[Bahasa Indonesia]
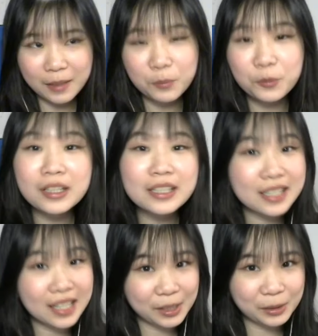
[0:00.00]
buang
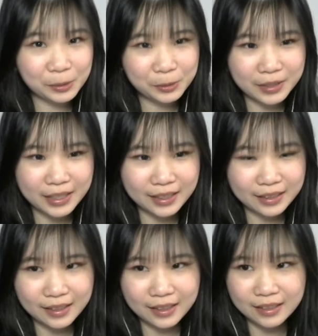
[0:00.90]
sial
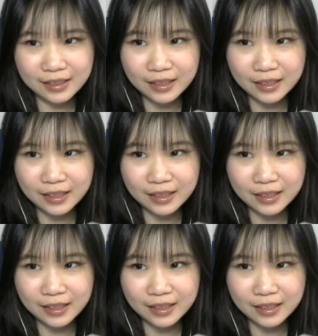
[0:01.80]
duluan kan.